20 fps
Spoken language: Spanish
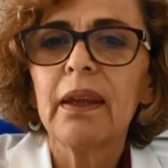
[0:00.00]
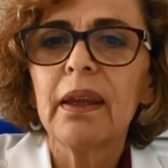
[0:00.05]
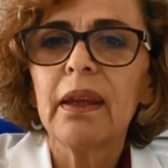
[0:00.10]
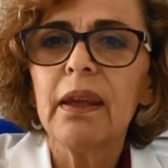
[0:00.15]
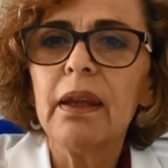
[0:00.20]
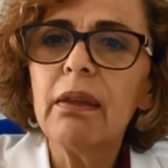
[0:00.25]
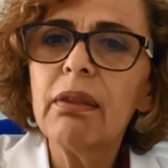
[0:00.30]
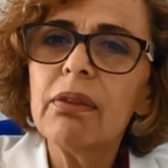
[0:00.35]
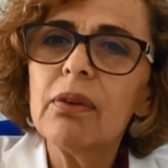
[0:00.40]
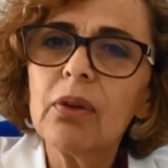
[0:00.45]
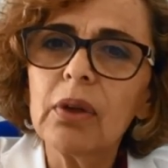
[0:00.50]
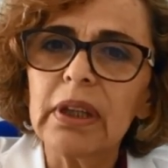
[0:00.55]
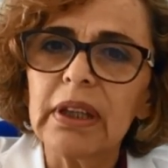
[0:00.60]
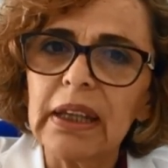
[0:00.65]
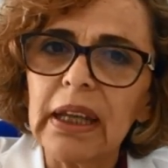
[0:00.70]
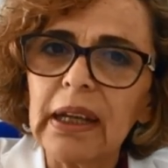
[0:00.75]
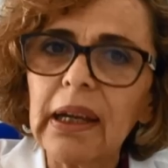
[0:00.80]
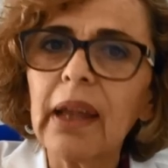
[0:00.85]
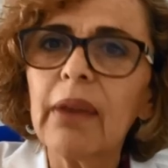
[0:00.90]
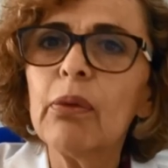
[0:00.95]
hizo que
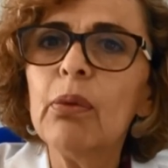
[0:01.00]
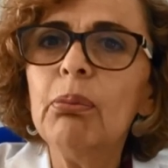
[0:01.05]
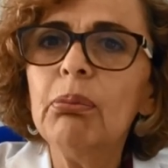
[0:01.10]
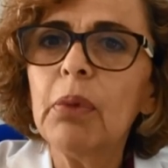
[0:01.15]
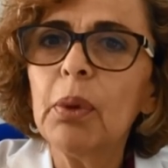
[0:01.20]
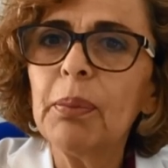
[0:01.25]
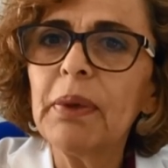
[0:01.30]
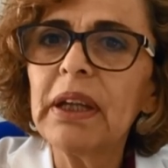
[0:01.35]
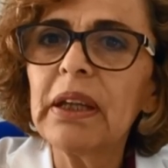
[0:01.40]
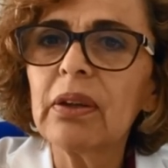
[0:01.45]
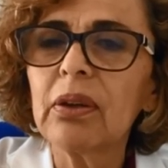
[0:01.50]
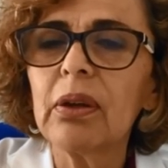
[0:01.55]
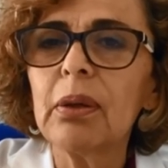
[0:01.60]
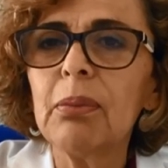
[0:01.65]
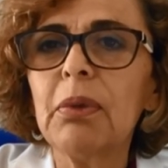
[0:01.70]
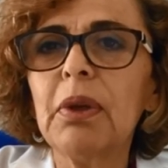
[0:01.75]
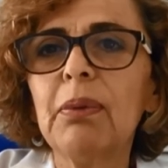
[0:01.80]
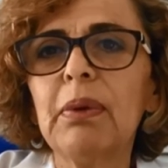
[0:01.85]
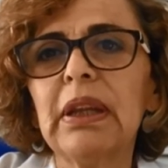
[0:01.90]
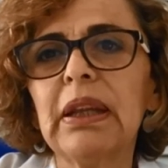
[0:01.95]
llegado un momento de
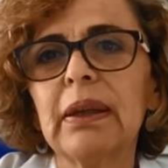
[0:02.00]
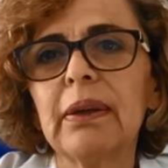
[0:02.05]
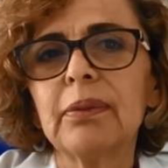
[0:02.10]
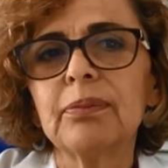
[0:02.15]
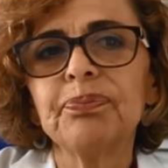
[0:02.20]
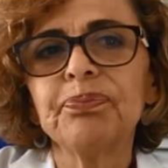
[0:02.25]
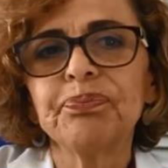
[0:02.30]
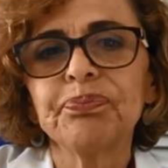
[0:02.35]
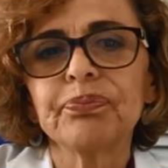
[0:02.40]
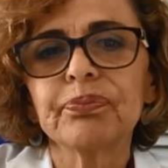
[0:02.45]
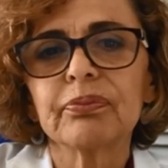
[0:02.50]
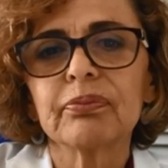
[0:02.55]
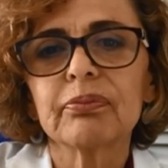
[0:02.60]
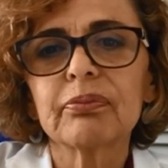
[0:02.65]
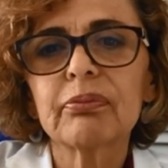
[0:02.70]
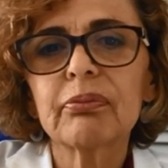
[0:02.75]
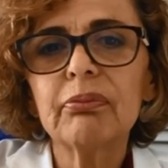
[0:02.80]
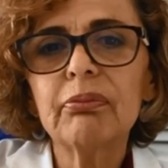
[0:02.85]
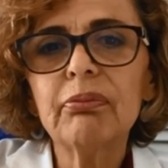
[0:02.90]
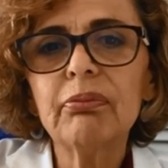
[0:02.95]
mi vida
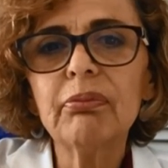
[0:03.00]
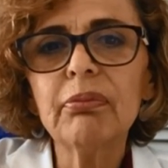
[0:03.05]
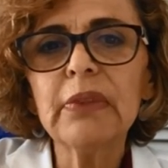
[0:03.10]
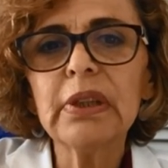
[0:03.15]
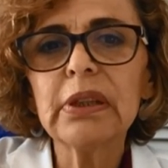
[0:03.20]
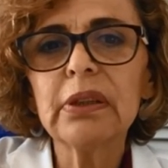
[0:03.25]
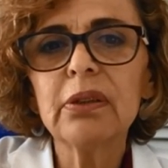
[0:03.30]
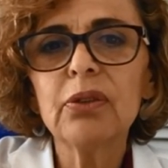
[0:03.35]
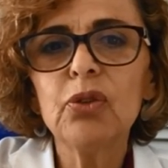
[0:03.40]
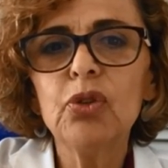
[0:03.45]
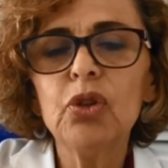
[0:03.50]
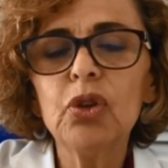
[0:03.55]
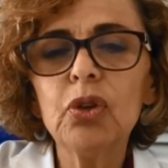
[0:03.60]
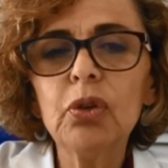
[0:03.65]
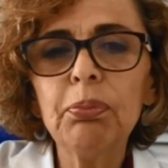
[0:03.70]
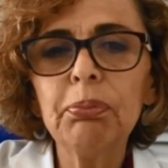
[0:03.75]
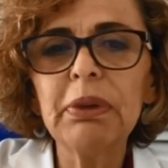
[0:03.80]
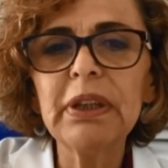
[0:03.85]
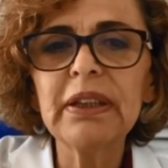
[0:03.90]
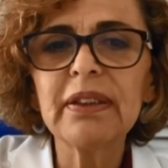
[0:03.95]

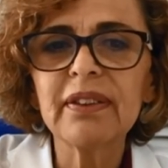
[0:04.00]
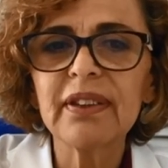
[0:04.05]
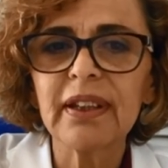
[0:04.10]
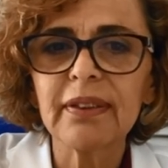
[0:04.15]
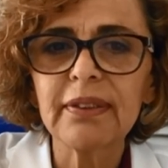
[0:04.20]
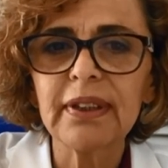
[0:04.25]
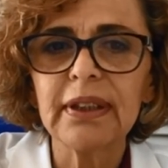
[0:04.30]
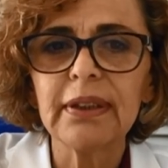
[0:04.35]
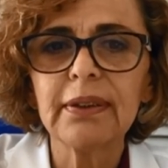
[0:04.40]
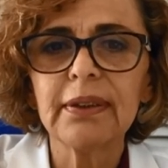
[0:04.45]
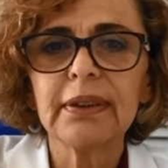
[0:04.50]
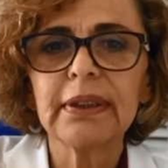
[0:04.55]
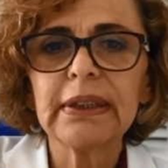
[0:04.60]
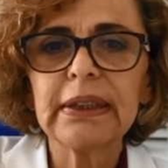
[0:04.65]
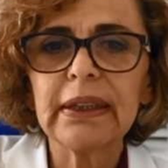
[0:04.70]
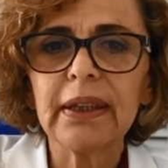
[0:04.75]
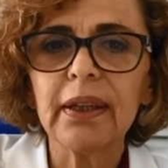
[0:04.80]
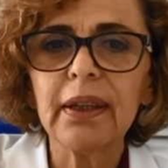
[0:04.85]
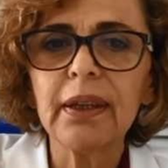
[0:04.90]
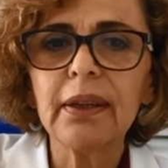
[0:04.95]
yo pensase
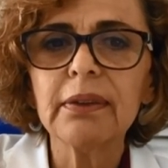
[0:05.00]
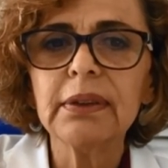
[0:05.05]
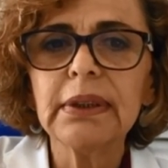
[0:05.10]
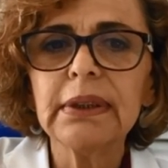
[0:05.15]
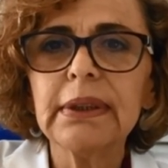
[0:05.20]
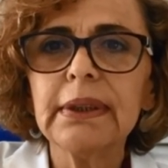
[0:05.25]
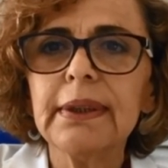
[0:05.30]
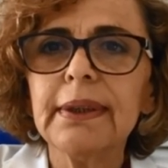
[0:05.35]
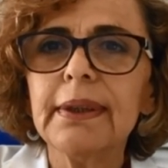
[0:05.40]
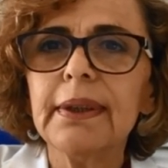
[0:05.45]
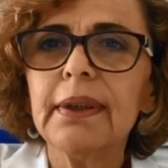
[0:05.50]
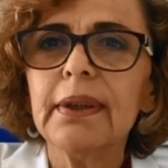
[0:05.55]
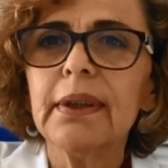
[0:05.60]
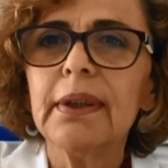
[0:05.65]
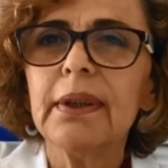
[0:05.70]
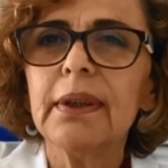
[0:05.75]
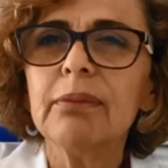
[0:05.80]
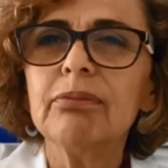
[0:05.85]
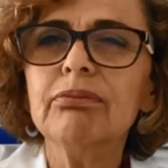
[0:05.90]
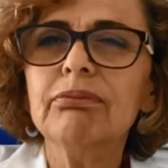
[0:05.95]
que
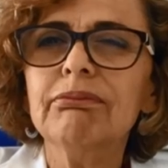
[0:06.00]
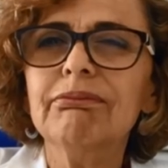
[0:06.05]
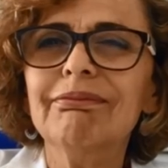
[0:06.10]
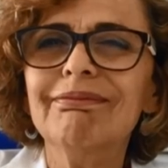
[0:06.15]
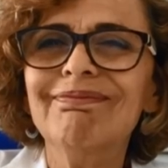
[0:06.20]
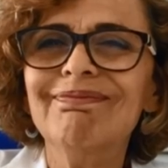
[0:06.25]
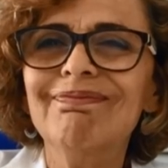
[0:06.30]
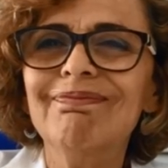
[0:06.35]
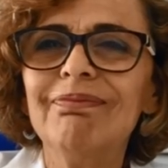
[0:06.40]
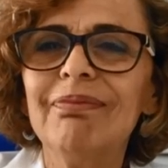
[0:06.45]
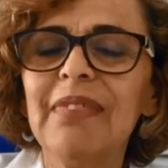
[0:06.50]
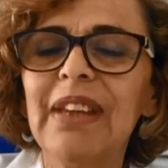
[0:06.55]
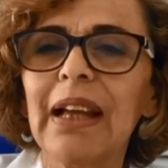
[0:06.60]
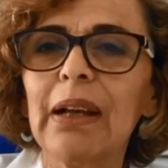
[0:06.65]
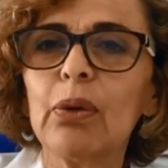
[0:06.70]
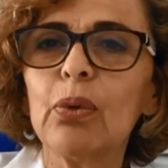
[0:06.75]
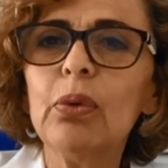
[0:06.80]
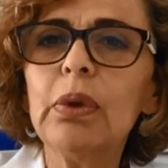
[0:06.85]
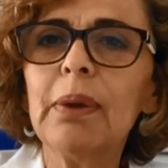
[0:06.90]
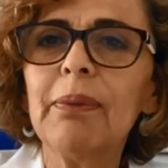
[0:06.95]
mm, de
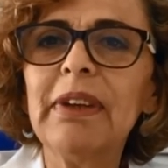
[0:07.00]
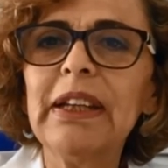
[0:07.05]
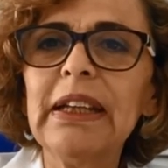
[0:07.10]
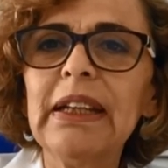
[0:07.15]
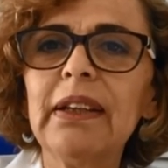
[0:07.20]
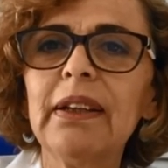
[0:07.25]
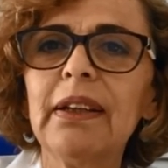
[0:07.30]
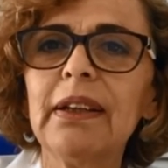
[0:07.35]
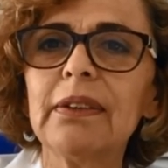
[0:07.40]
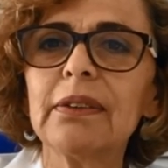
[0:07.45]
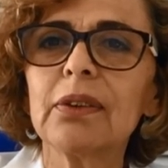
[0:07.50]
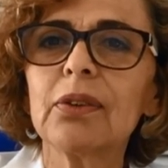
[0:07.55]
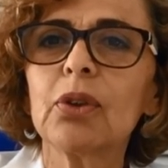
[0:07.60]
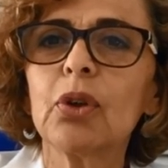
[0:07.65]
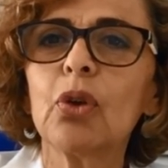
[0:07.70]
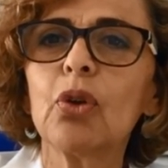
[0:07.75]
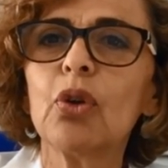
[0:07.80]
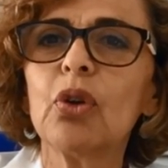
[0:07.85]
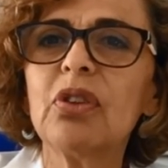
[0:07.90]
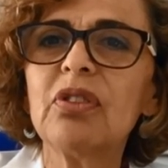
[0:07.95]
alguna manera
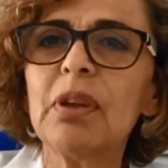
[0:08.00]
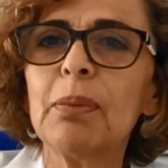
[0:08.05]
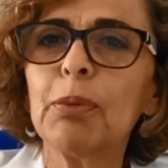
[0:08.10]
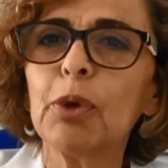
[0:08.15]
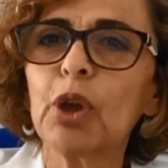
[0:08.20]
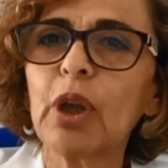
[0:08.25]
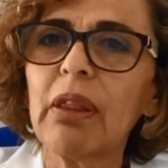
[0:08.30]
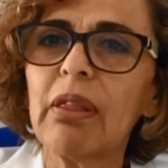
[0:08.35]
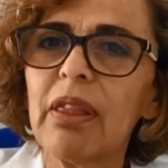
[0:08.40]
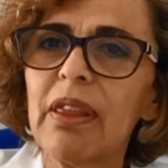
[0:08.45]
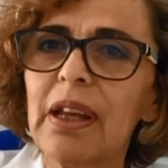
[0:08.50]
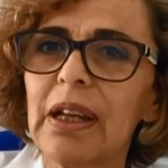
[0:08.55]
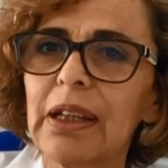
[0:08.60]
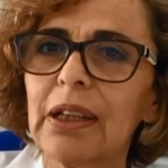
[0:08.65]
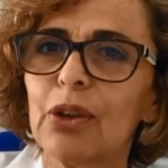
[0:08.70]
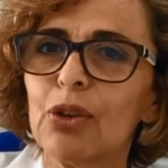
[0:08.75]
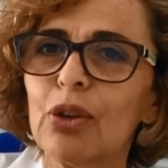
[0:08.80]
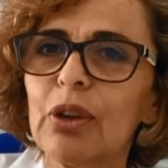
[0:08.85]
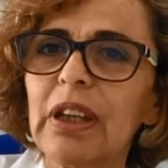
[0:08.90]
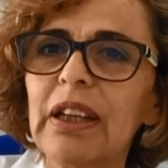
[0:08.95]
todo ese potencial
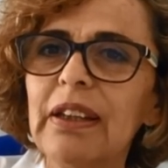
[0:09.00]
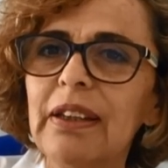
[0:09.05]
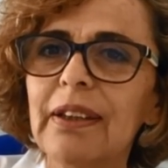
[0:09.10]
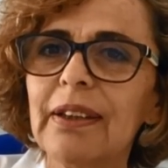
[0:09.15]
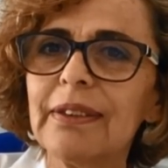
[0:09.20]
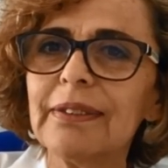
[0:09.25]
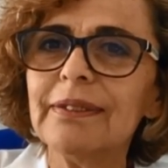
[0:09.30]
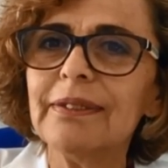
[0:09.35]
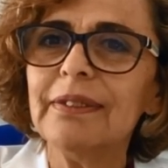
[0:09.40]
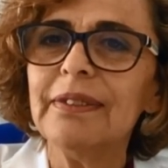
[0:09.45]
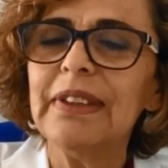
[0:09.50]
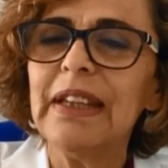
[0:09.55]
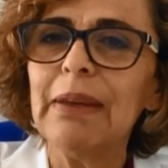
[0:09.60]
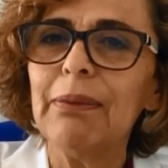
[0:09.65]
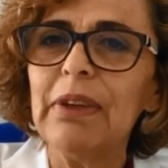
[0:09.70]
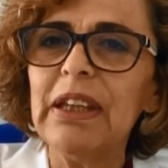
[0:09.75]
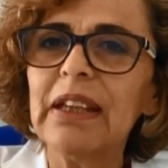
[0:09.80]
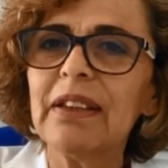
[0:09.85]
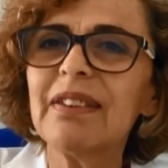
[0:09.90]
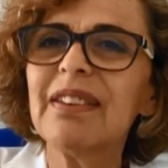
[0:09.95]
que yo tenía
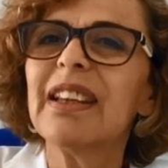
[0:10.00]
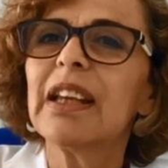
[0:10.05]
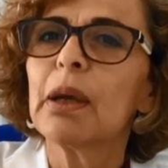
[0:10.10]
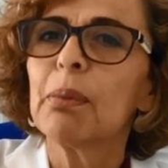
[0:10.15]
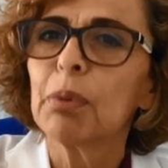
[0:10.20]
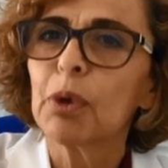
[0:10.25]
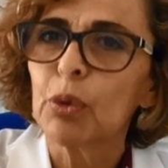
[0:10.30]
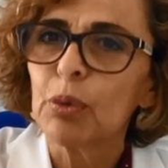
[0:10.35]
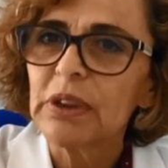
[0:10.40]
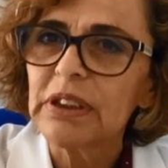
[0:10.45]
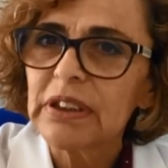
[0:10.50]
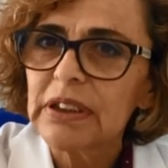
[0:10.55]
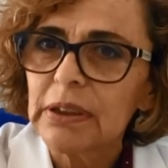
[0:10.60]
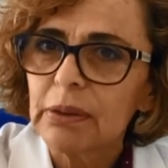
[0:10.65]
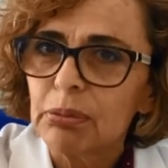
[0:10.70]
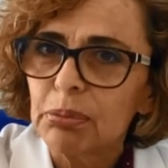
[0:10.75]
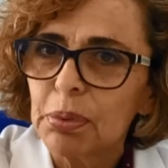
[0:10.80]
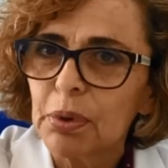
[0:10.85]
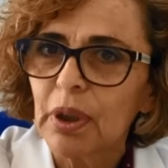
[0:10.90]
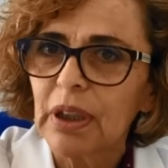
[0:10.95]
debía ser
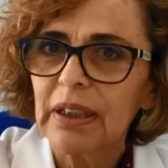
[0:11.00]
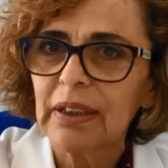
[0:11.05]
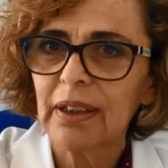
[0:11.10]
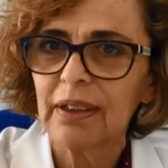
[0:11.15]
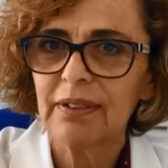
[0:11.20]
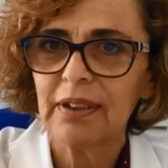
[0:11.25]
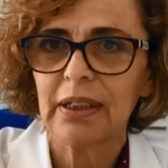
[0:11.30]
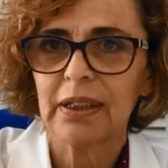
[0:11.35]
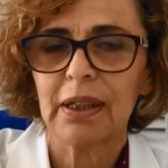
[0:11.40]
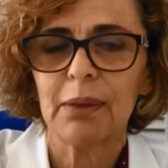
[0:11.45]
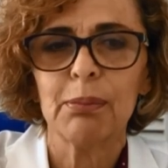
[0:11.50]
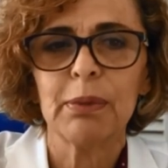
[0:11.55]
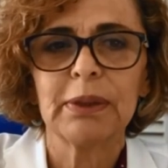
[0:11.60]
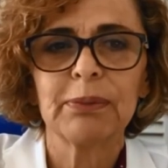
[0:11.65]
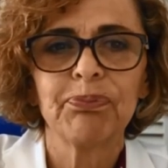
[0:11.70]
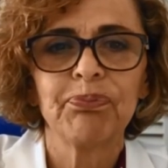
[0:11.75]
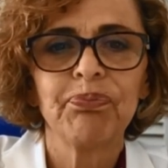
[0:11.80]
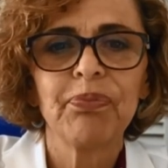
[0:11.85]
aprovechado por este sistema.